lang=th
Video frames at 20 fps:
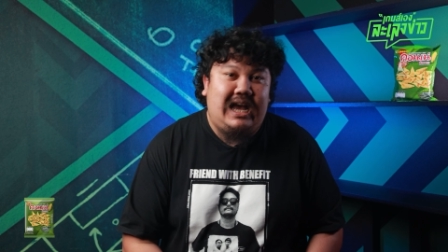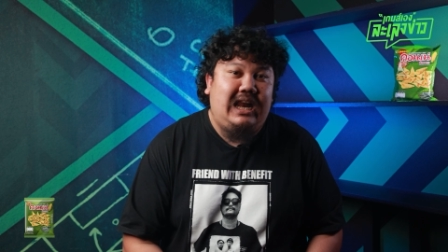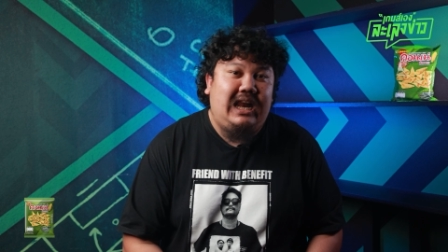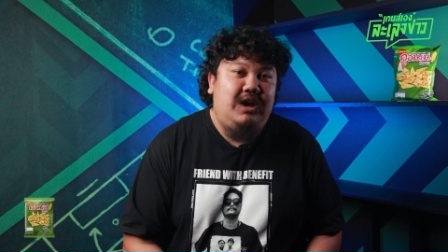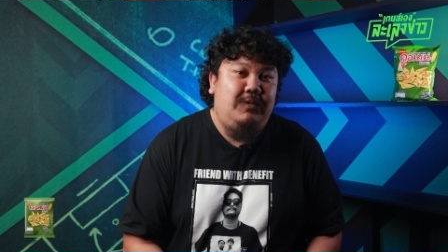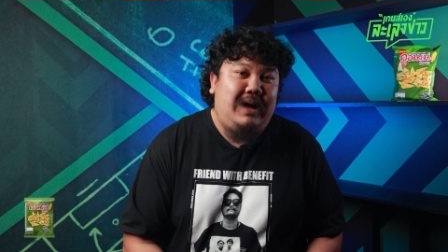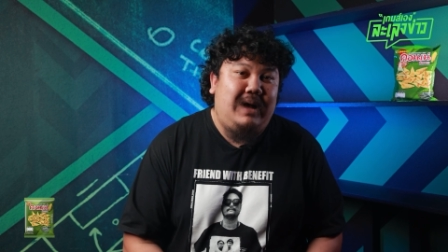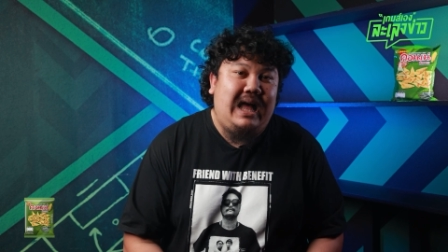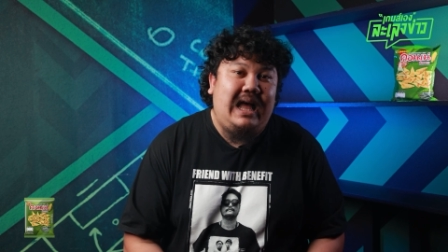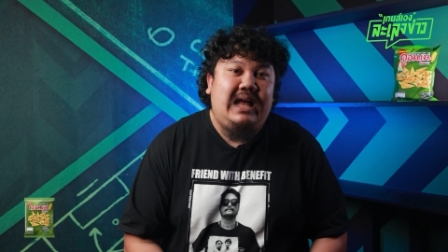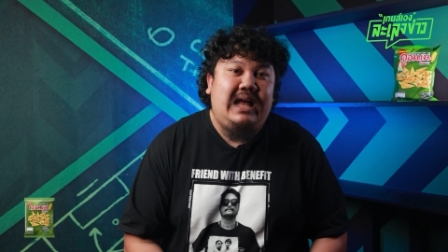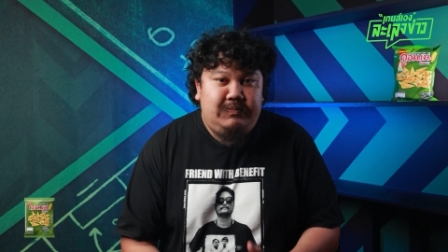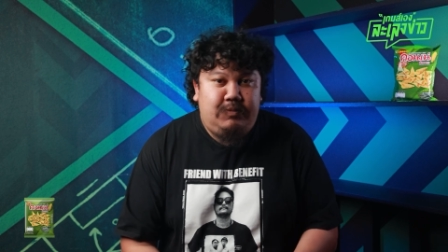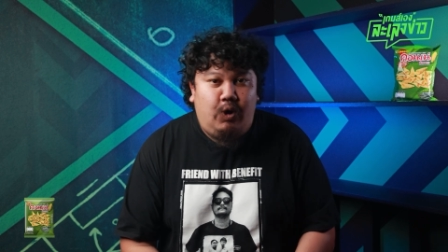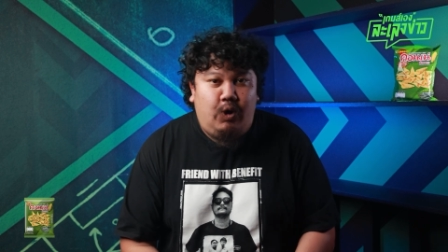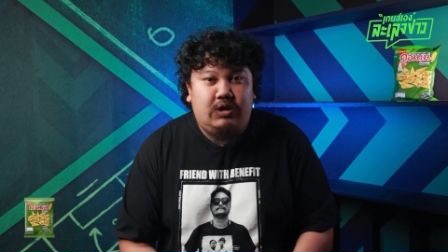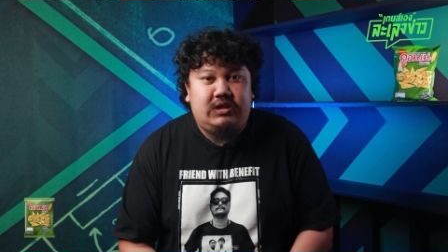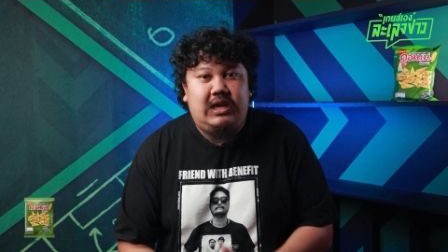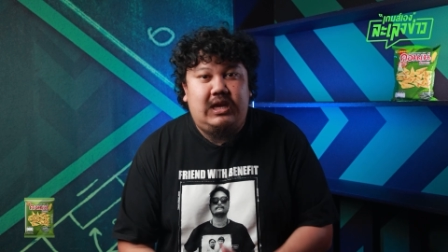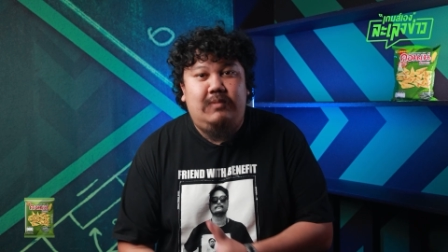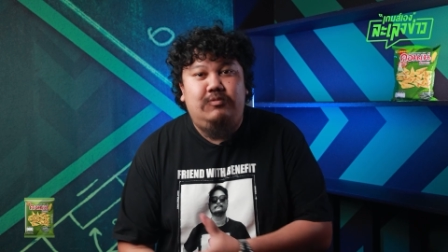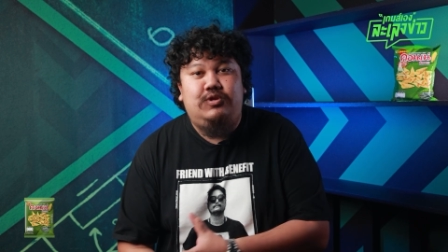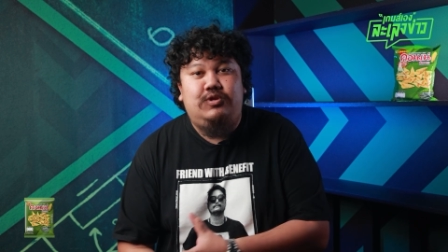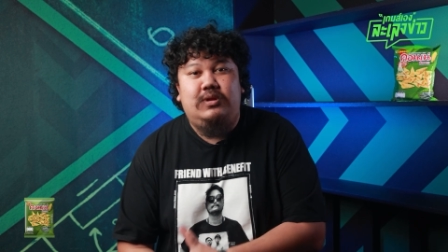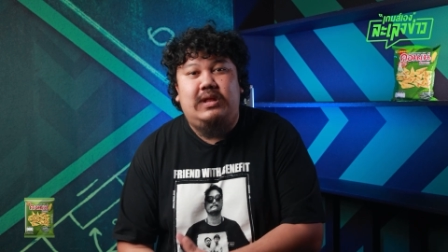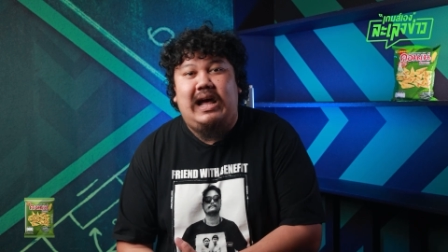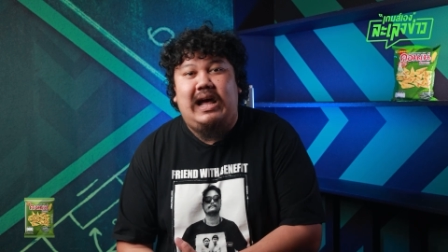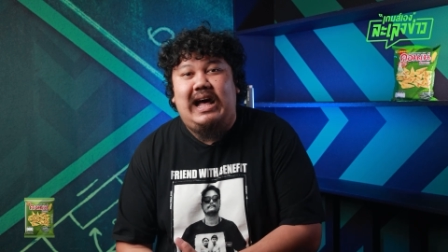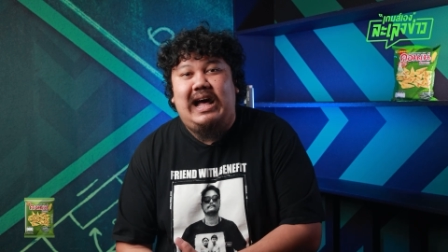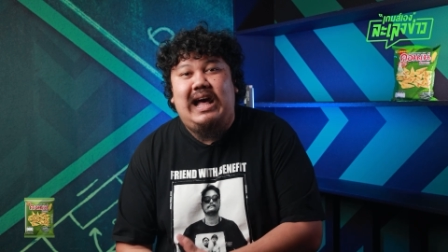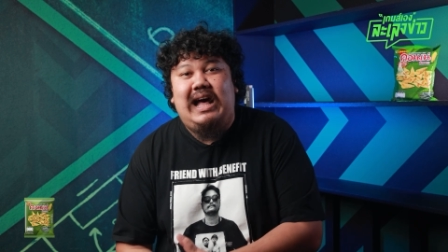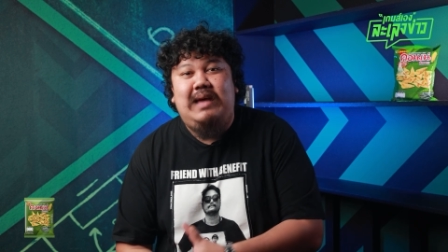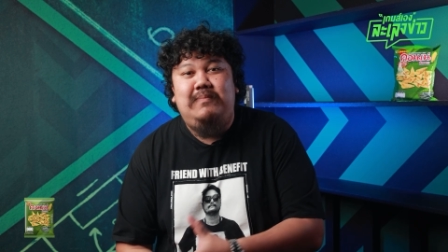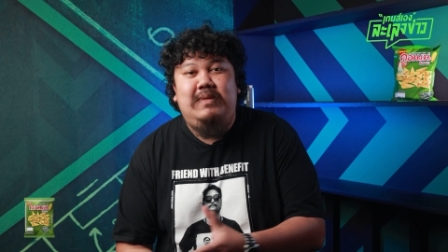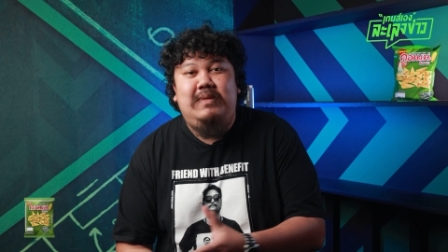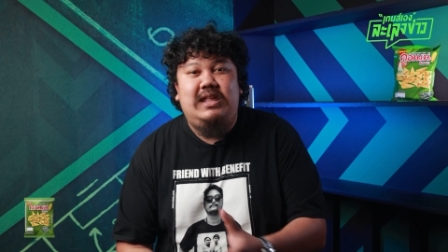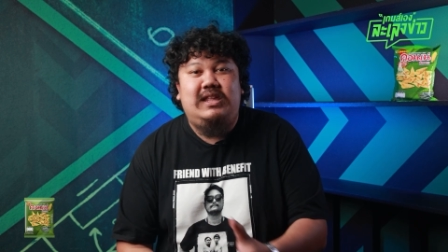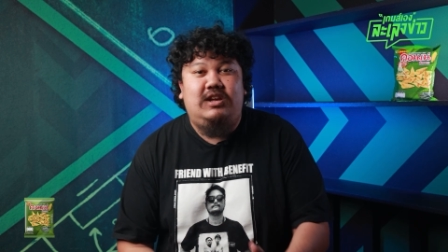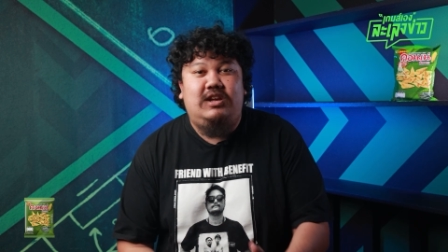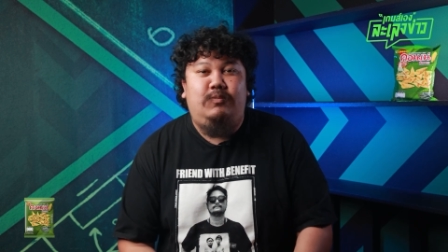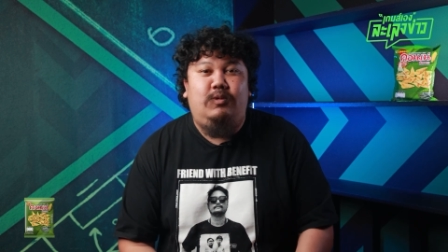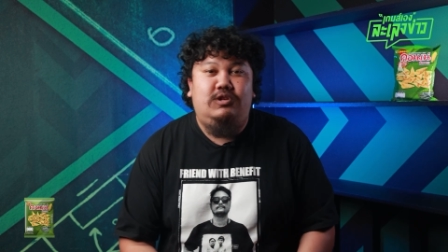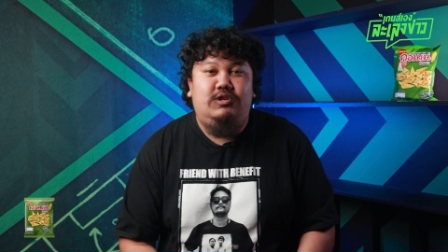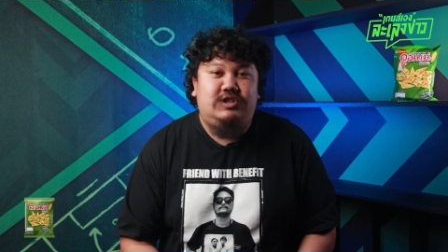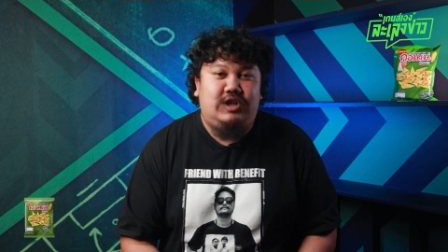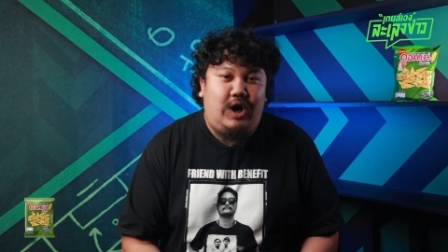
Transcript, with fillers: นกันเลยว่า 16 ทีมสุดท้ายมีสโม